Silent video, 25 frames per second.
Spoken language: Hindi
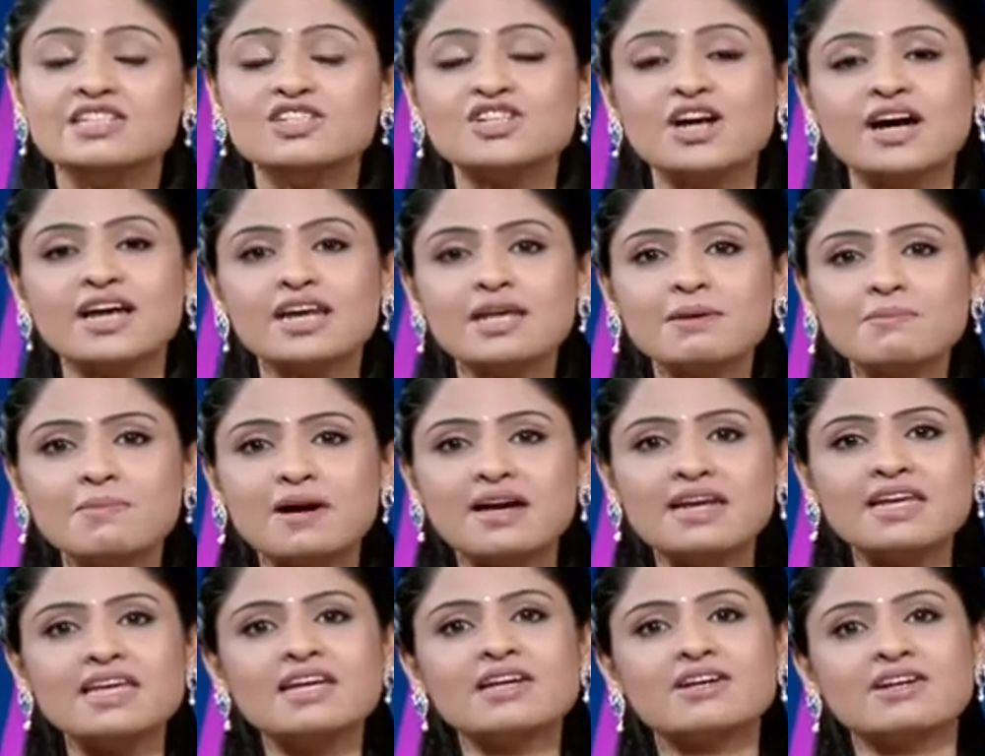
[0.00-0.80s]
जाने
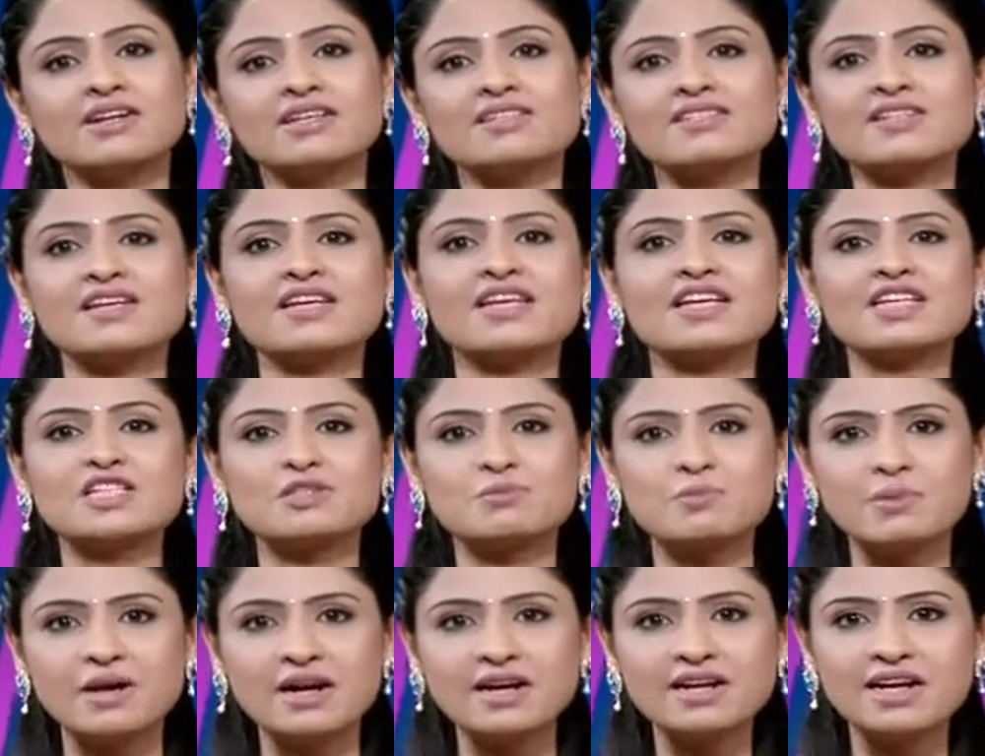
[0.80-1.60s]
माने क्रिस्टल
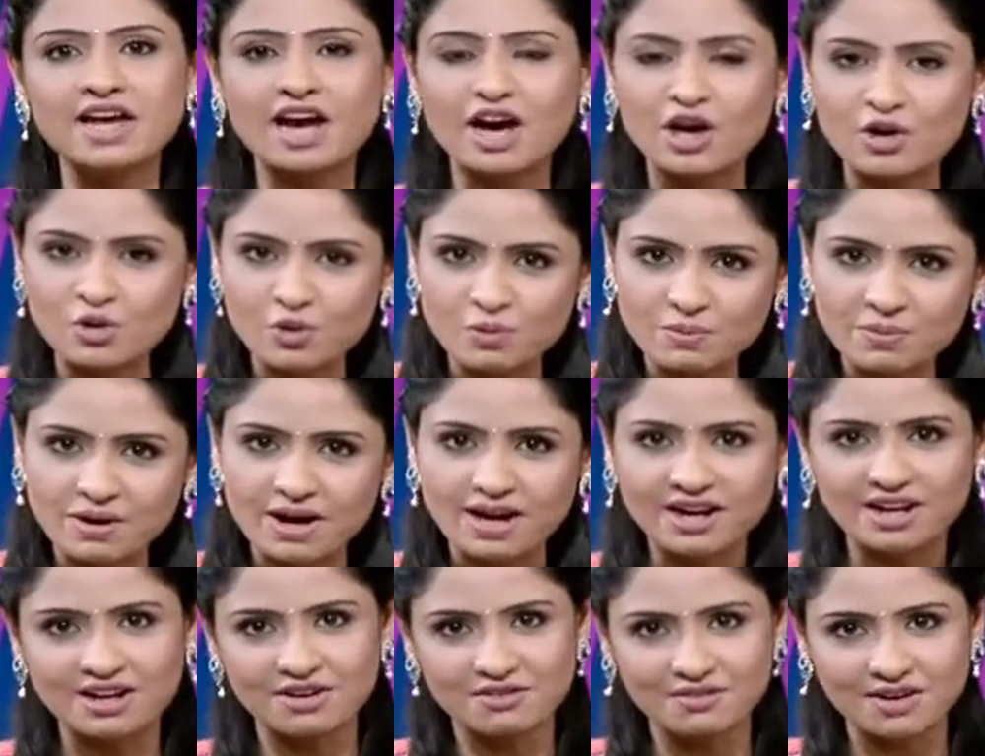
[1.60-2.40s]
एक्सपर्ट अनूप
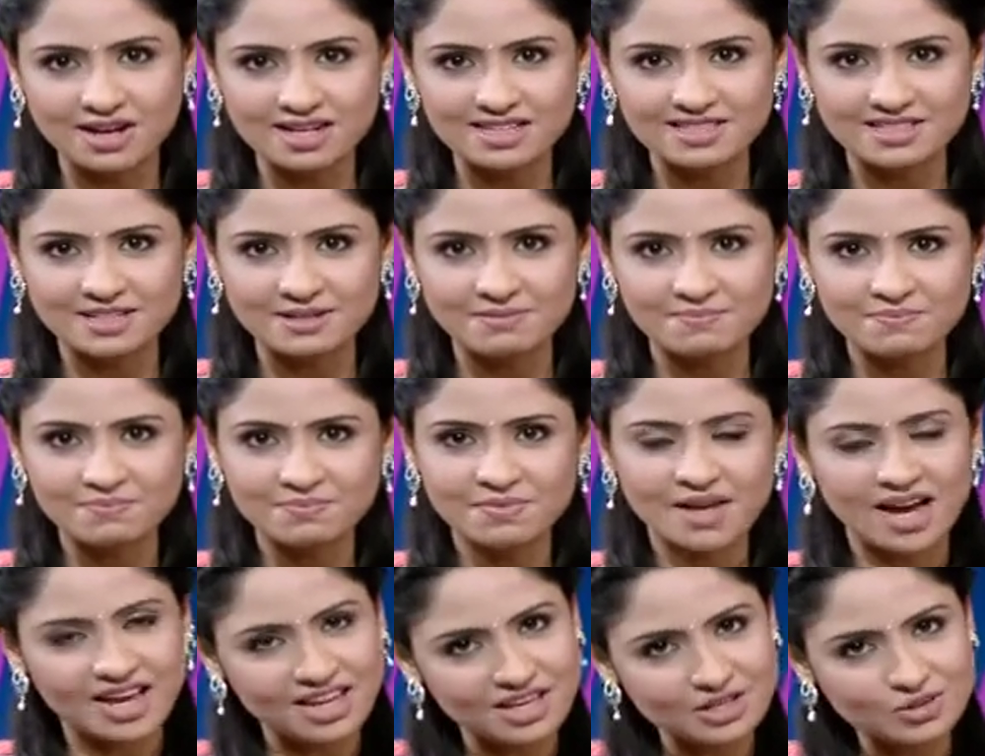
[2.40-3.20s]
अग्रवाल जी
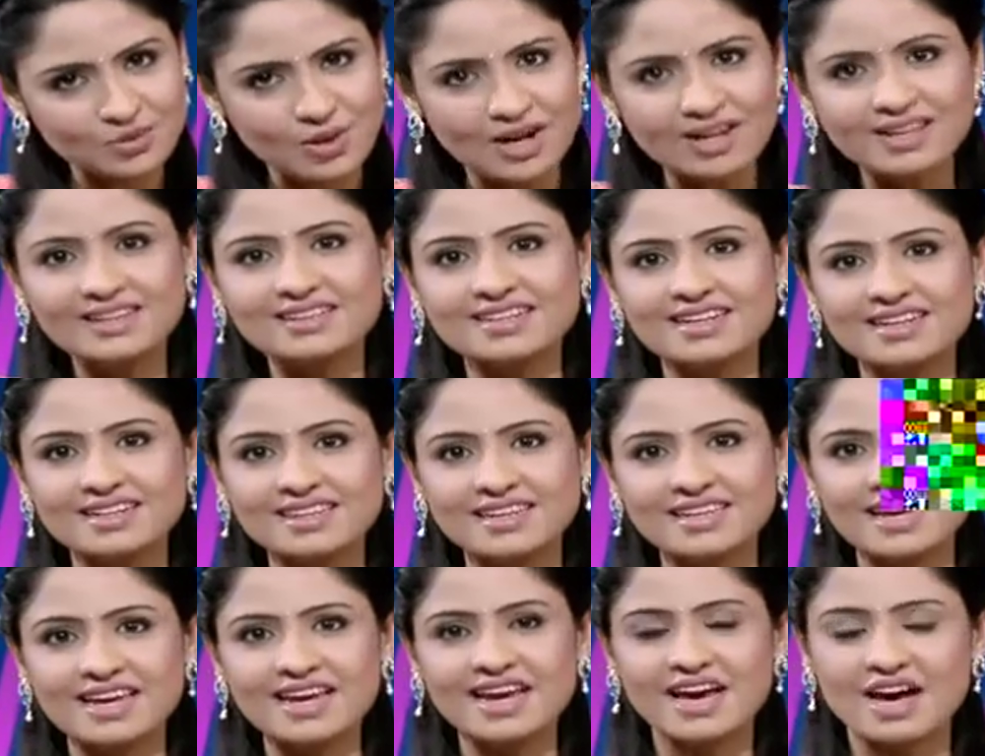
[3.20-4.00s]
आइए स्वागत
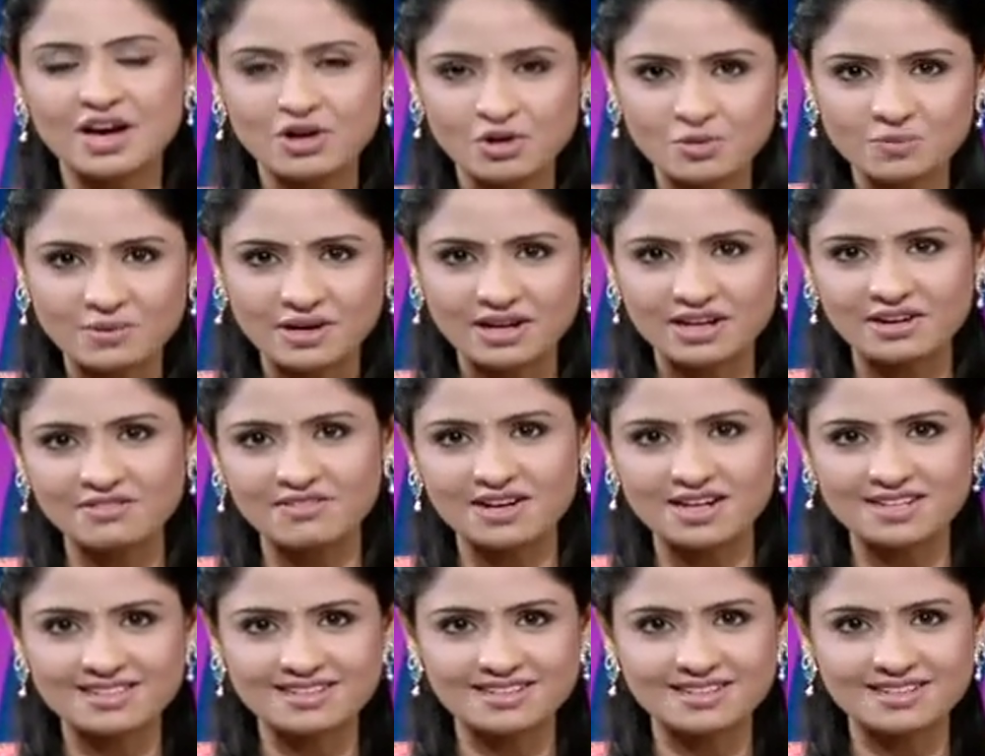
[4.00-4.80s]
करते हैं अनूप
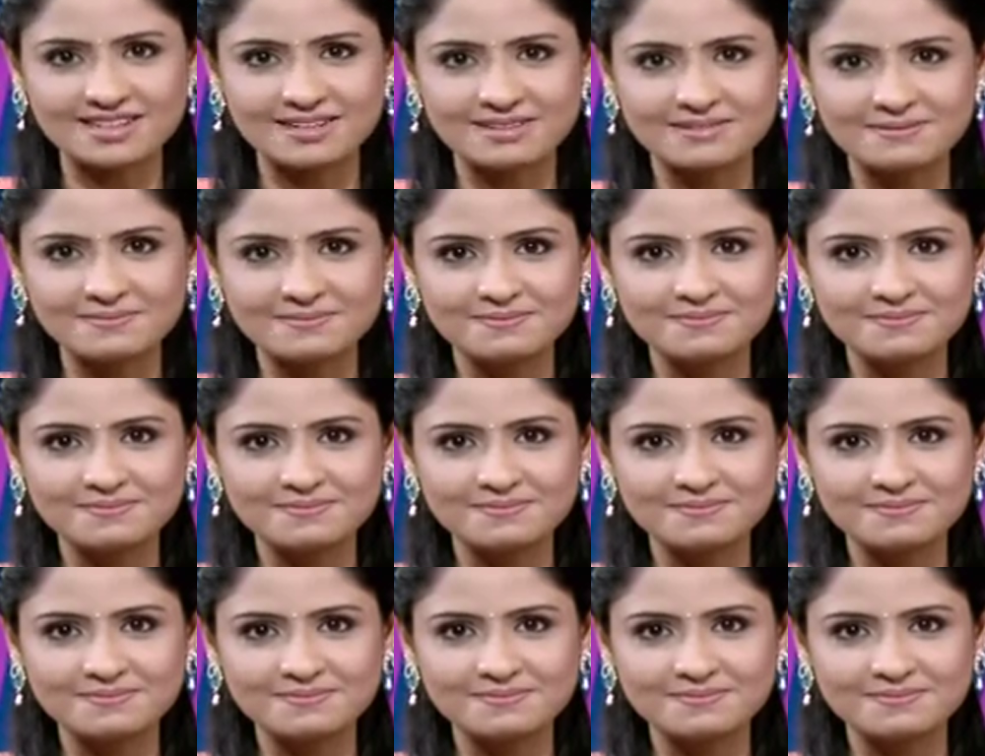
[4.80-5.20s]
अग्रवाल जी का